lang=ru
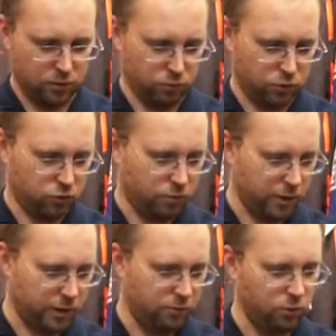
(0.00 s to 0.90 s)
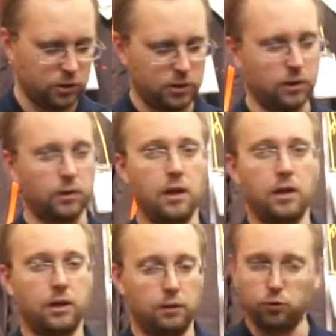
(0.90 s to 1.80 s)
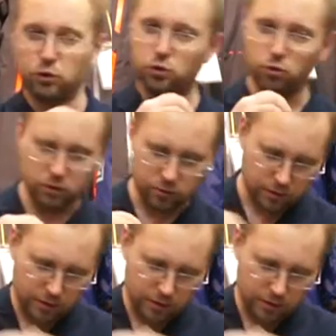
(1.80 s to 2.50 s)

я думаю, что рыбаки его оценят. И вот еще один